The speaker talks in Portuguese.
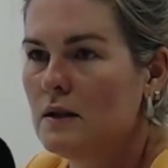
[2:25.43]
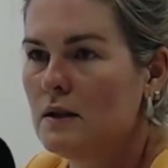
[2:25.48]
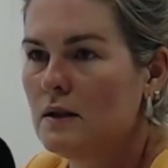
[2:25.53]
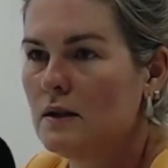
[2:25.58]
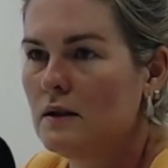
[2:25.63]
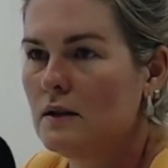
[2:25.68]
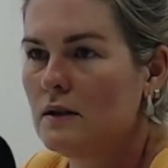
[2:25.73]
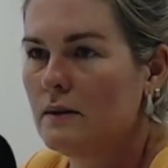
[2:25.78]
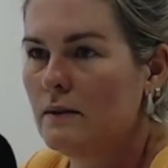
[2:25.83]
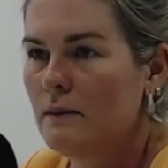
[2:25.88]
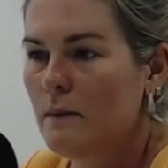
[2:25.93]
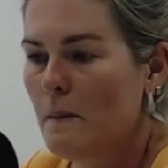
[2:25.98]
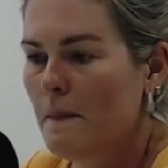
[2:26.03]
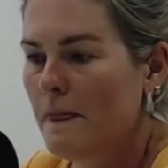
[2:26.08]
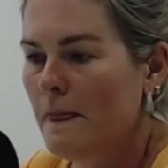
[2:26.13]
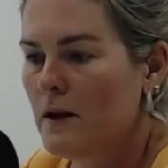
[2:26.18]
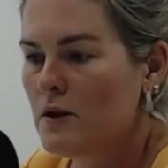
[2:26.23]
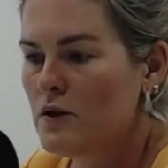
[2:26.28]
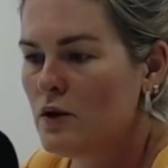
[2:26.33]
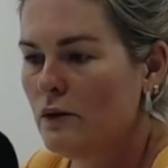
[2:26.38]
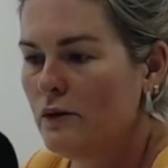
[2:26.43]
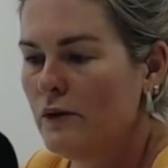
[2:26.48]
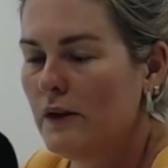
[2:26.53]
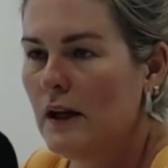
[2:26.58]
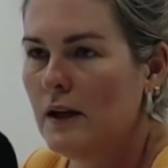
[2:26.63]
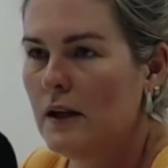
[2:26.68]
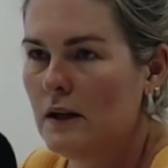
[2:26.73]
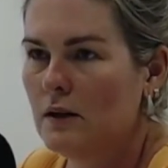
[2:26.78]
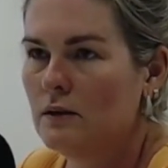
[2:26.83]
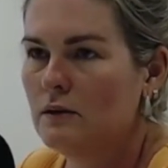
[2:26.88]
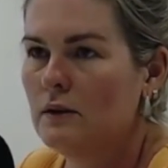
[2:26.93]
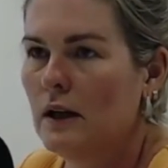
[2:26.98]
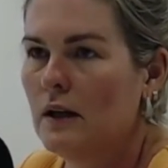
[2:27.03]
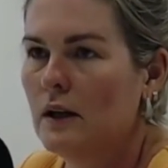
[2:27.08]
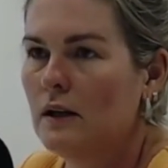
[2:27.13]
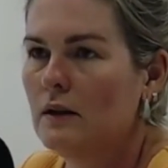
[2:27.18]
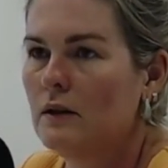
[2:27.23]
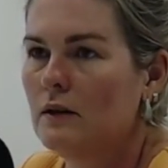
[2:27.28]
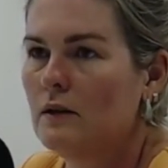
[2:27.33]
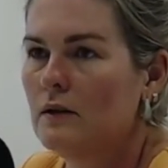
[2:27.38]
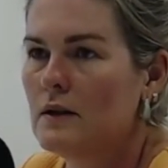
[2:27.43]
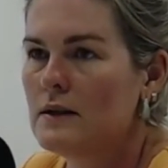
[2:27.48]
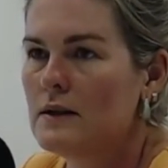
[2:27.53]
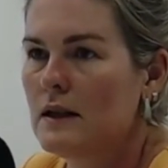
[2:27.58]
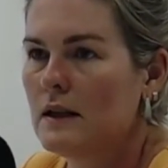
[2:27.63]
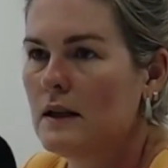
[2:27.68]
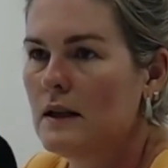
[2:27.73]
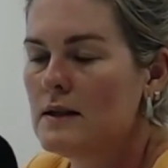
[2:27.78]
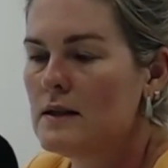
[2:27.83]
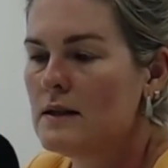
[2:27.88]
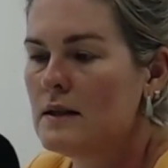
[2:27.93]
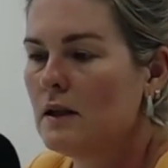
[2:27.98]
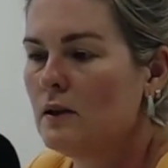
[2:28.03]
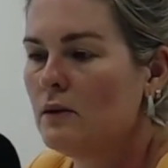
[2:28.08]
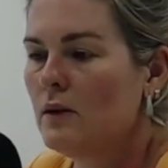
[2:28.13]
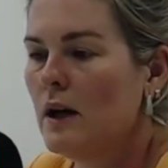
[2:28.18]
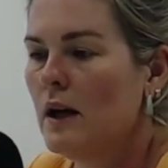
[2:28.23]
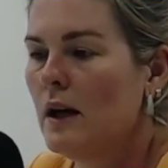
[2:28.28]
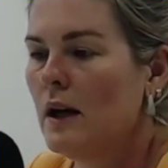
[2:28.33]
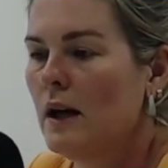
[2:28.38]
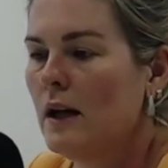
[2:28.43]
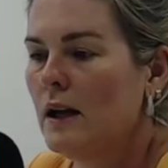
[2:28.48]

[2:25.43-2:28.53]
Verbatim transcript: Uh, sofreram, né? Uhum. Essa questão.